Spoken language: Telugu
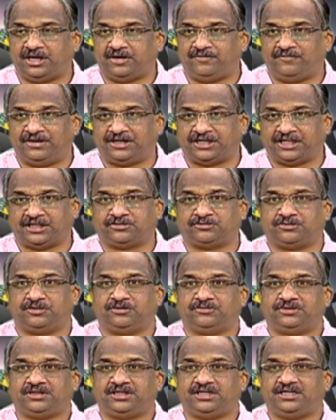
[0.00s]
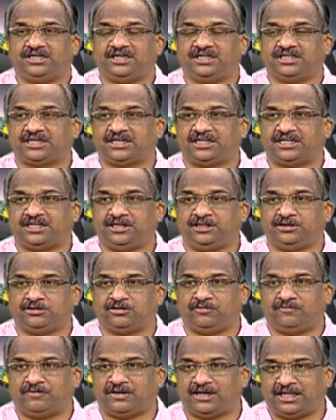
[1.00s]
అడ్వాంటేజ్ కూడా ఉంది ఎందుకంటే
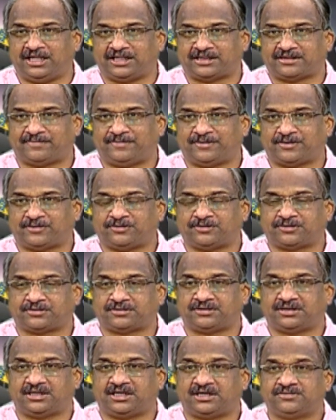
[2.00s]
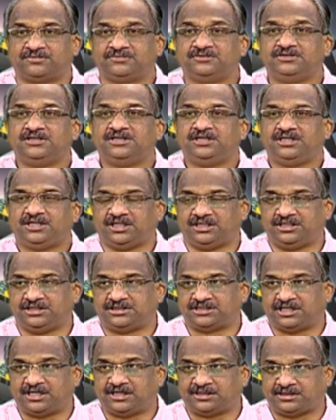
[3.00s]
నిధులు వాళ్ళే సమకూరుస్తున్నారు ఇది
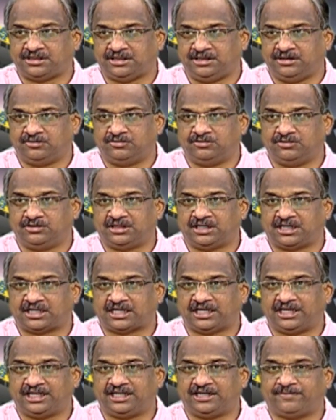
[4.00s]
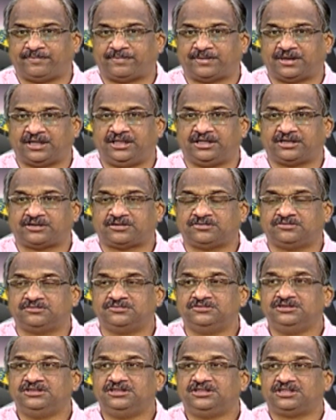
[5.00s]
జాతీయ హోదా కలిగిన ప్రాజెక్టు
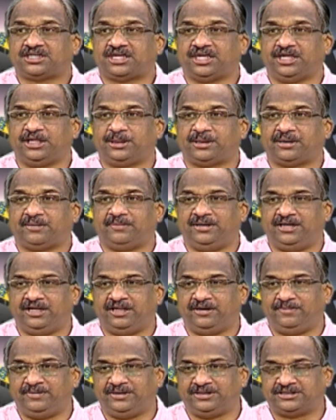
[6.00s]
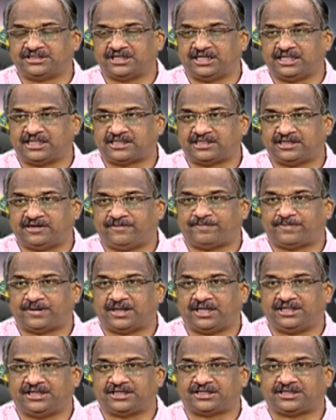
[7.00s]
కేంద్రమే నిర్మించాల్సిన
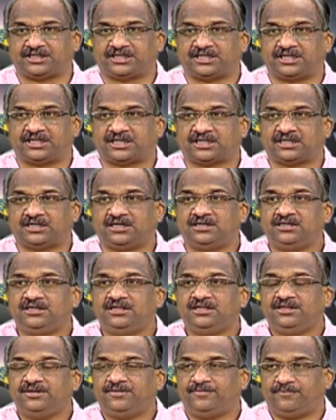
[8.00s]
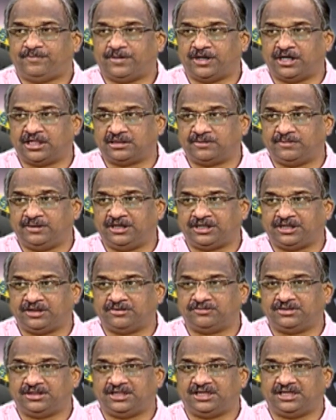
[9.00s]
ప్రాజెక్ట్ కనుక పాజిబిలిటీ
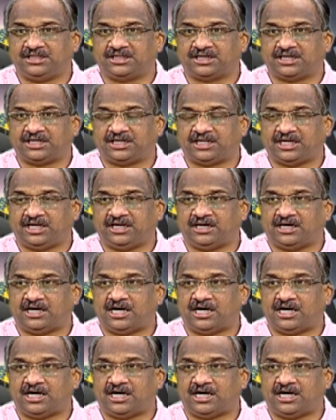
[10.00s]
ఉంది ఎందుకంటే